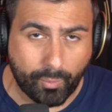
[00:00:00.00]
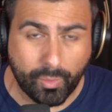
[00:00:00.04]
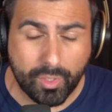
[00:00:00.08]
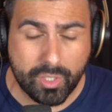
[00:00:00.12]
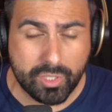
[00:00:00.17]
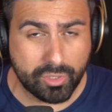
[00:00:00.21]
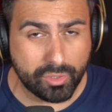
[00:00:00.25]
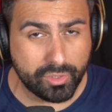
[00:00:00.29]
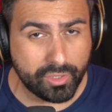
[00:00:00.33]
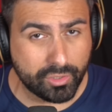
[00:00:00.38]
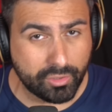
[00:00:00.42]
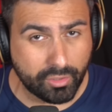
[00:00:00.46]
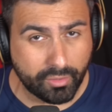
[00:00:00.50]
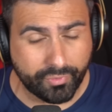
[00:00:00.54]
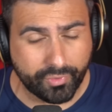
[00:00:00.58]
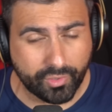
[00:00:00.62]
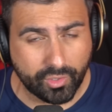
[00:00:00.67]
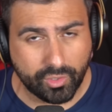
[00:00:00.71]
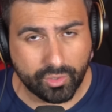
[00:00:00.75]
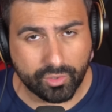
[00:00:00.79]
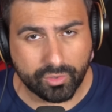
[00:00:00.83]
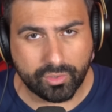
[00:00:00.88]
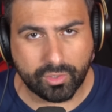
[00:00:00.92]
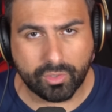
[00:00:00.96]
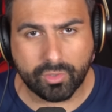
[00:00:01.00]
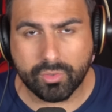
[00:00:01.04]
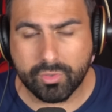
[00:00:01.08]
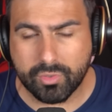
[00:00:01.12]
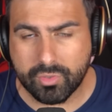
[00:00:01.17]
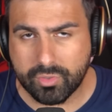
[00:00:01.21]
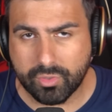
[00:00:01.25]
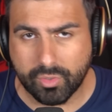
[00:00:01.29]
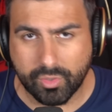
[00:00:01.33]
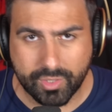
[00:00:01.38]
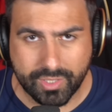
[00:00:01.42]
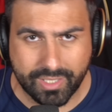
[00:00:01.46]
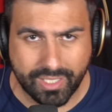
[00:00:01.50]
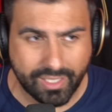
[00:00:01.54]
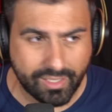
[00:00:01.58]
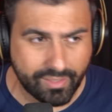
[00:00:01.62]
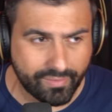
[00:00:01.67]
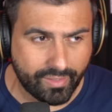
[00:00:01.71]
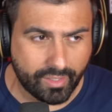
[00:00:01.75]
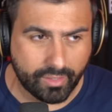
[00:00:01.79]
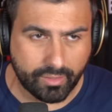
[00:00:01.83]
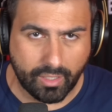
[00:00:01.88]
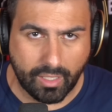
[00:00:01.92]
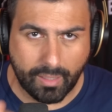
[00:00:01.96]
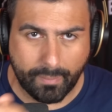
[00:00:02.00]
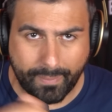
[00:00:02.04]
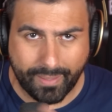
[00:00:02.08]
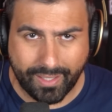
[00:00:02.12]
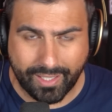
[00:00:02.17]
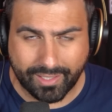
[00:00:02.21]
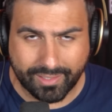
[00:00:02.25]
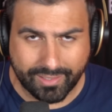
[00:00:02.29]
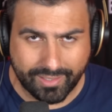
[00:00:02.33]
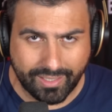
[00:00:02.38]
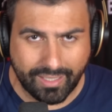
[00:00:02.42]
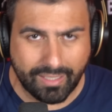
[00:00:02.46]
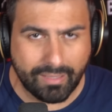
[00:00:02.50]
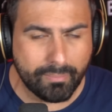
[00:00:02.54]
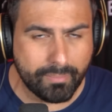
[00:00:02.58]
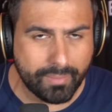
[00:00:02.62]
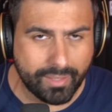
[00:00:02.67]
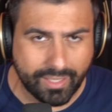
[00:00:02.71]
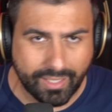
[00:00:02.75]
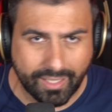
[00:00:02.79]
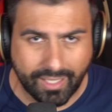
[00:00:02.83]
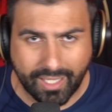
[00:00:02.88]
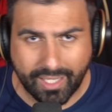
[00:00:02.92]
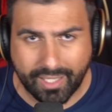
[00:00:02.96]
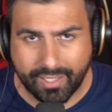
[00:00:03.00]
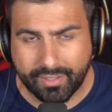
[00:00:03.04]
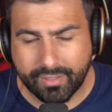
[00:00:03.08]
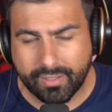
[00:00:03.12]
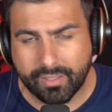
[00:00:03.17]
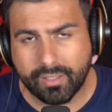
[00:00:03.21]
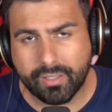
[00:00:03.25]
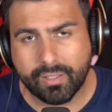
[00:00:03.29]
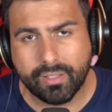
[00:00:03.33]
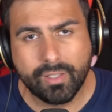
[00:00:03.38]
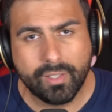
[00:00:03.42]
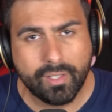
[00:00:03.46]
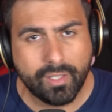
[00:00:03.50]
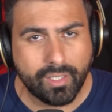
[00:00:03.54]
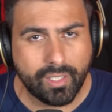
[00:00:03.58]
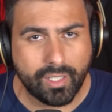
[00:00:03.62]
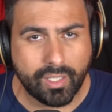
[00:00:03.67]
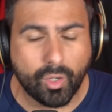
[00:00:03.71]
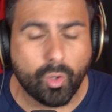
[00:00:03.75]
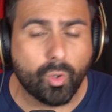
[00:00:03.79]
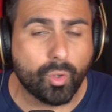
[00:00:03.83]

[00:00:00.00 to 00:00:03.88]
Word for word: Questo dietrofront non so se è arrivato da parte del Milan eh,